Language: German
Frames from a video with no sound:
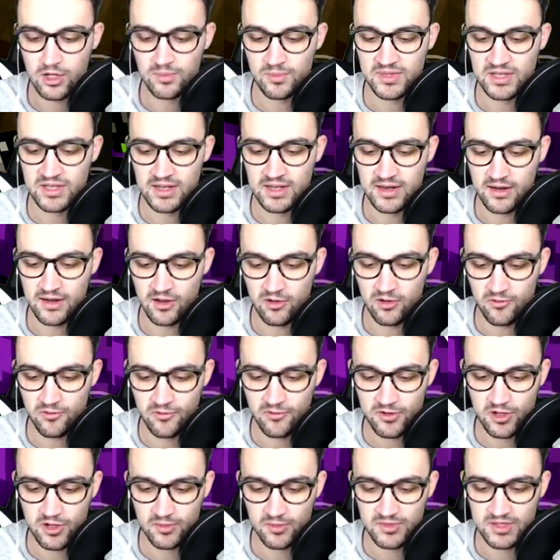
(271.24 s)
Kommt ihr da rauf?
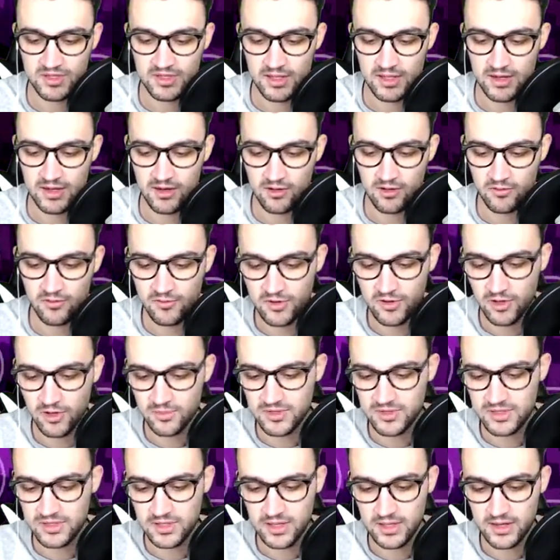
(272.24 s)
Kommt ihr da rauf?
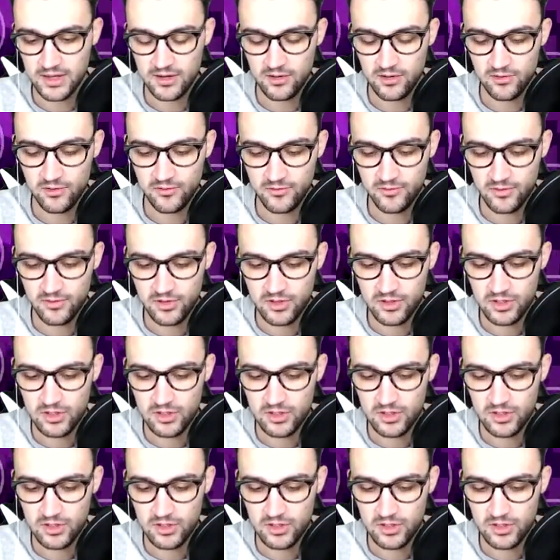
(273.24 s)
Kommt ihr da rauf?